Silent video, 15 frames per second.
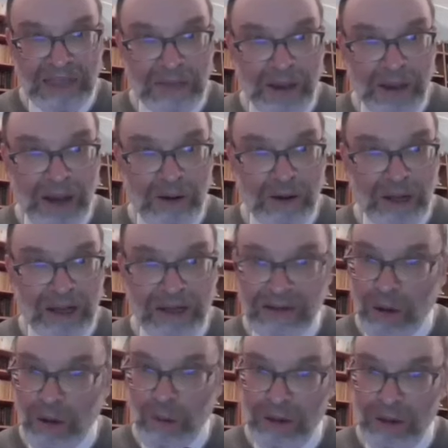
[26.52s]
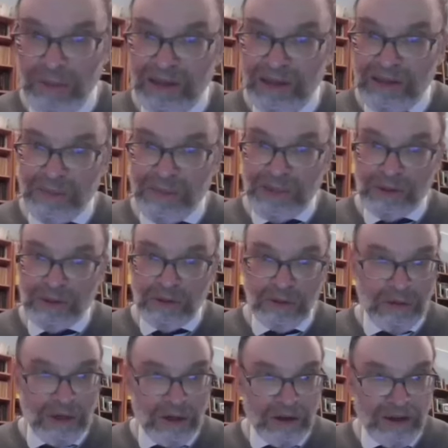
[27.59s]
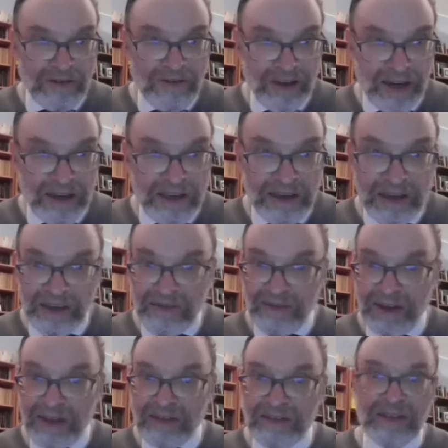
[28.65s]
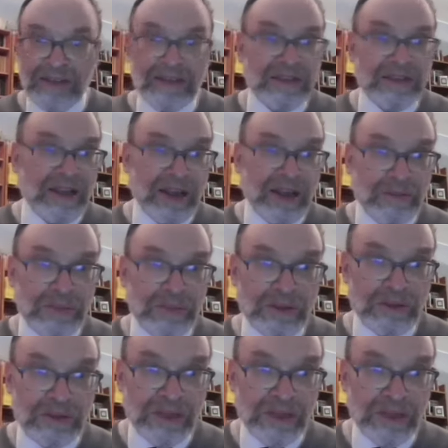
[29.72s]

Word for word: Paola, complimenti per tutto quello che fai e che fate nell'ambito di